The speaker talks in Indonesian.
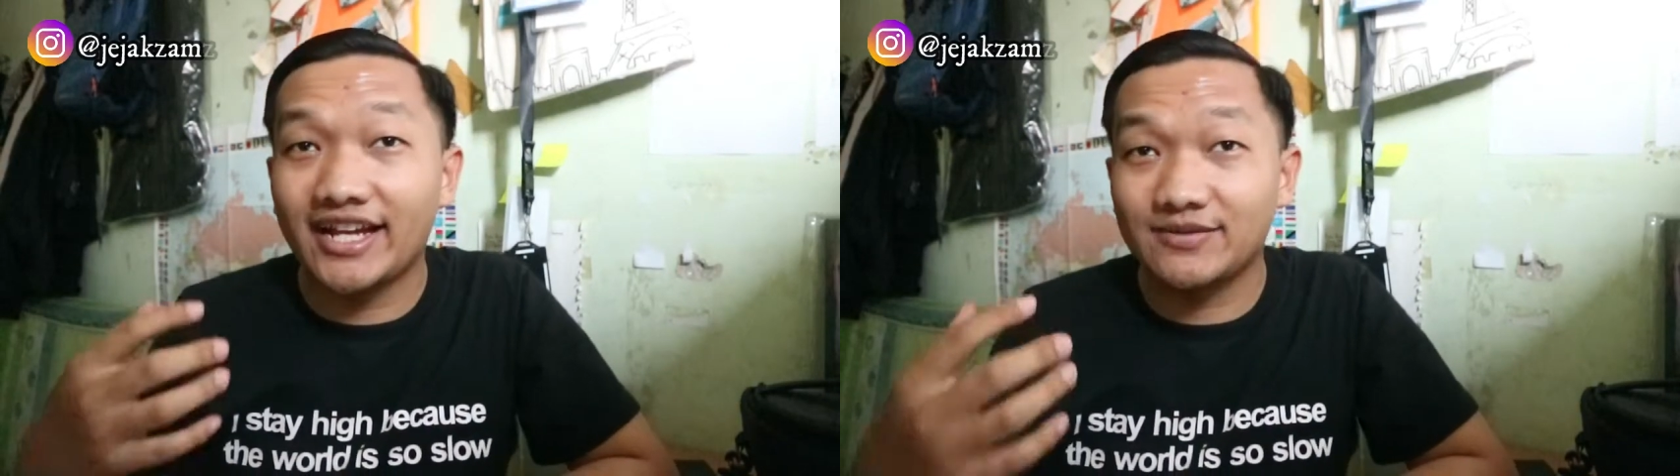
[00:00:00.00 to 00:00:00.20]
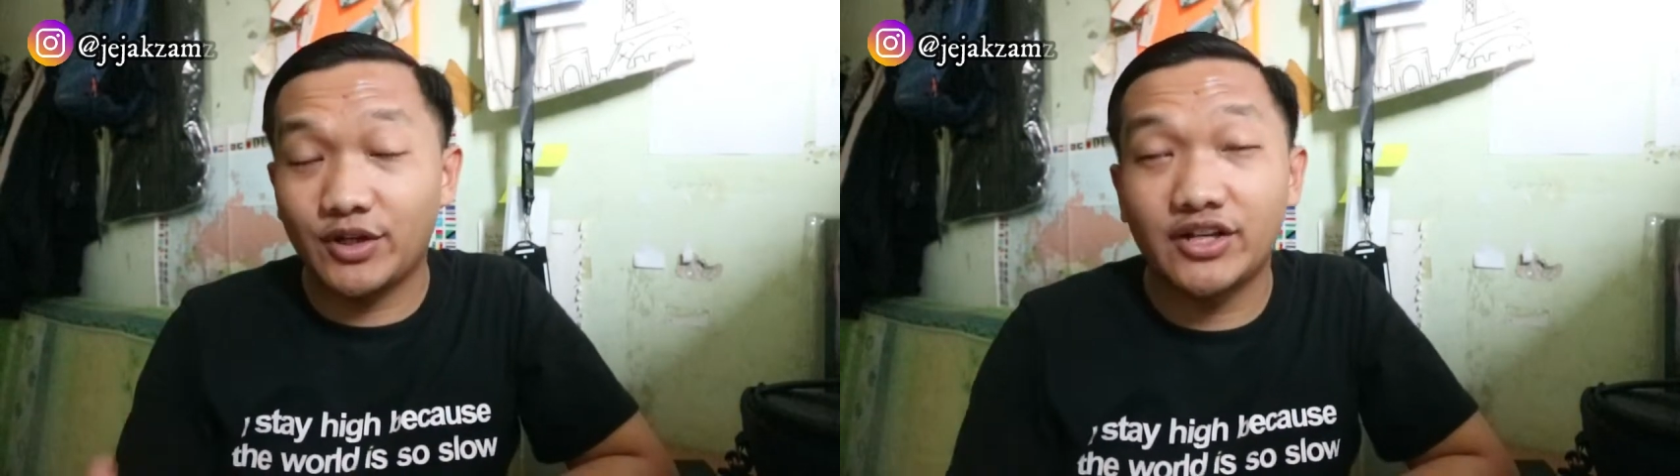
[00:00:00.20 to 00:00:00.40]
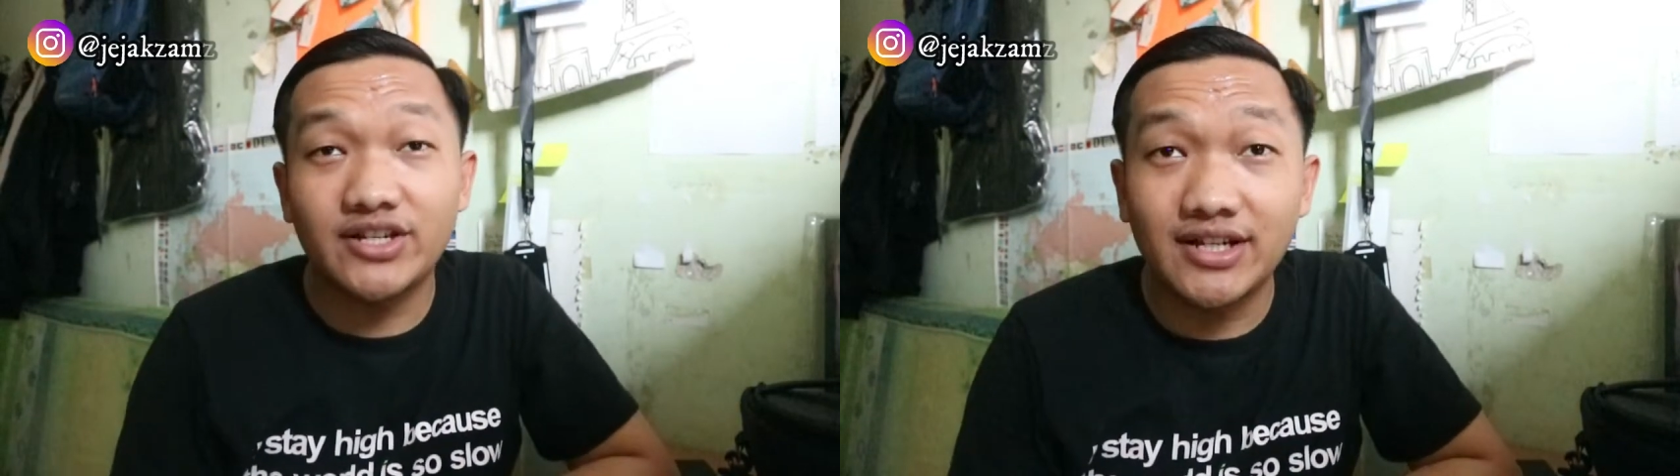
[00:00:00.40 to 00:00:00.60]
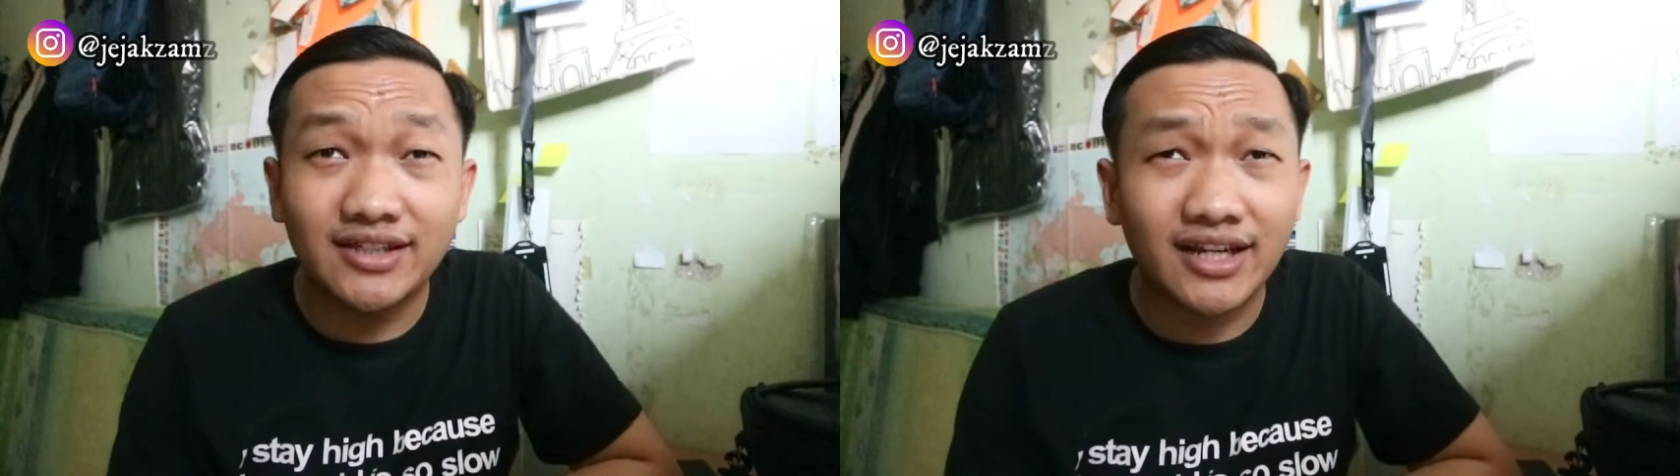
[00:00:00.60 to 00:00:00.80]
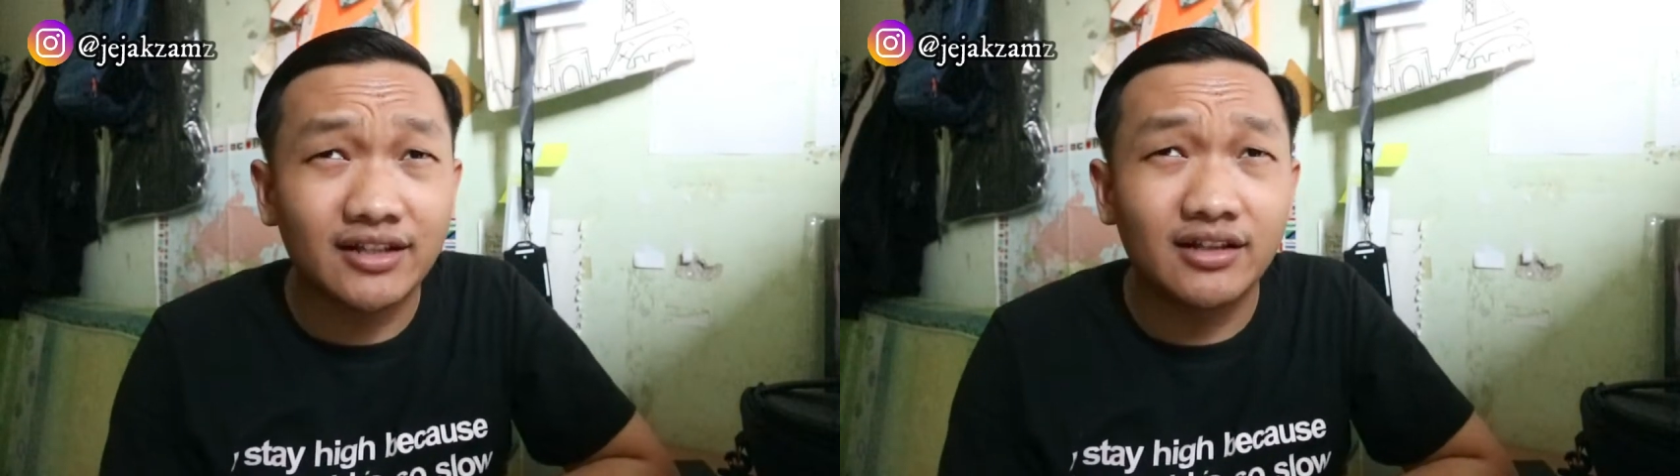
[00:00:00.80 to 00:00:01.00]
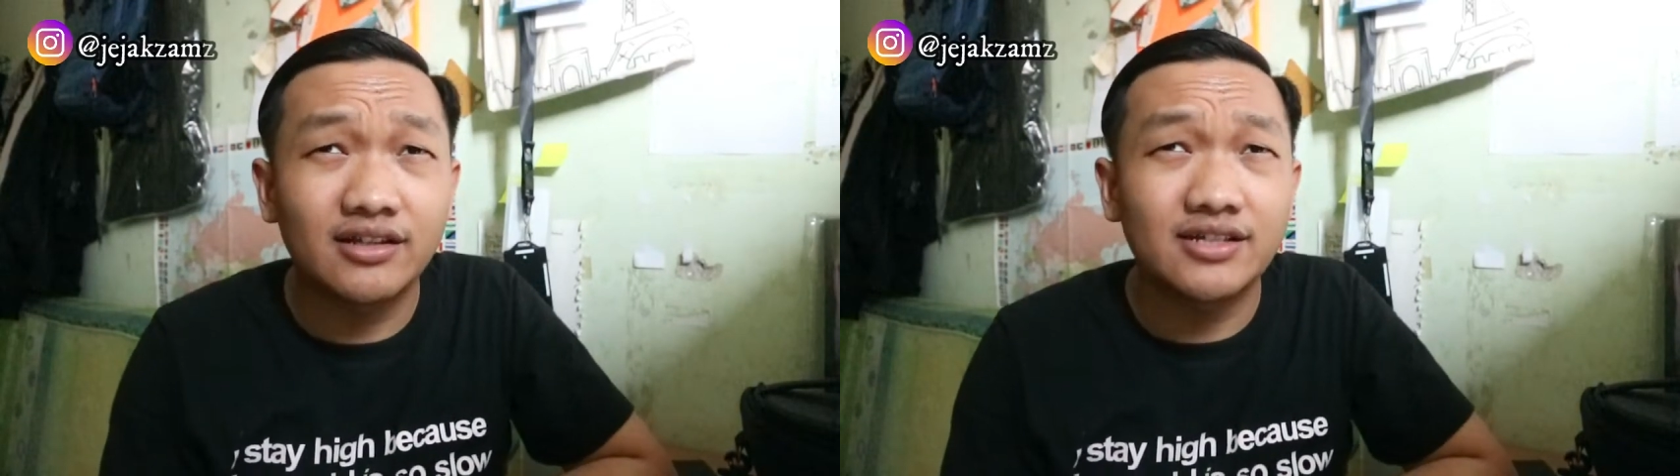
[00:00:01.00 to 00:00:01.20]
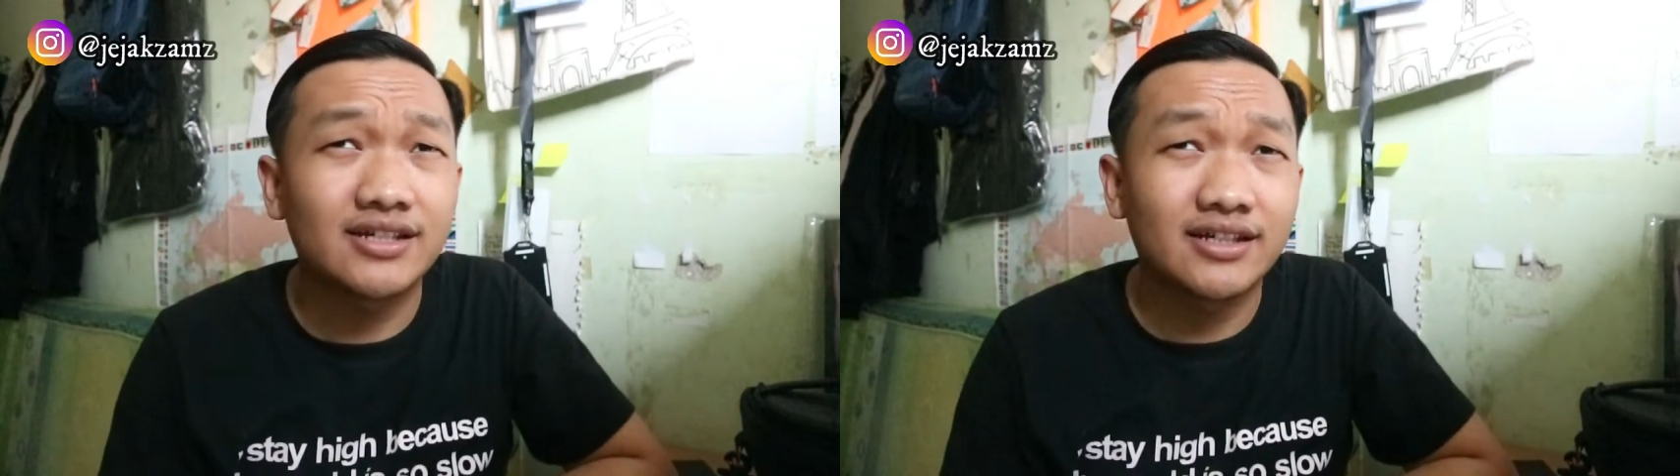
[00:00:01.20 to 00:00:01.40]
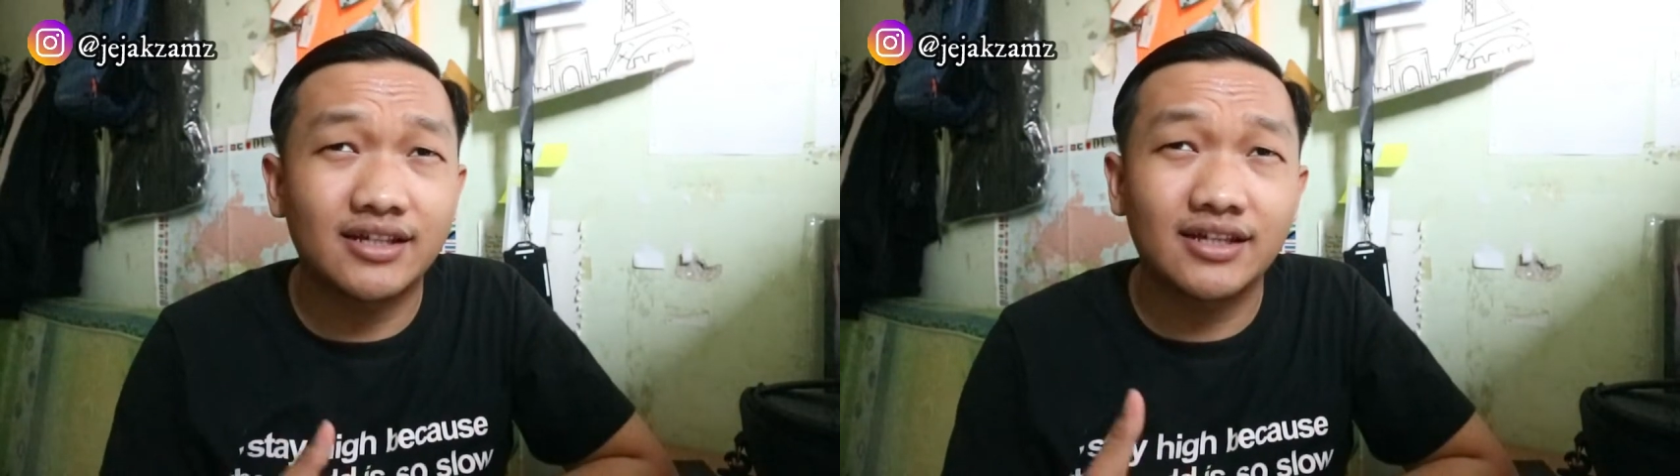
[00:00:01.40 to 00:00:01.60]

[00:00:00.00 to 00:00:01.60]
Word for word: exponential technology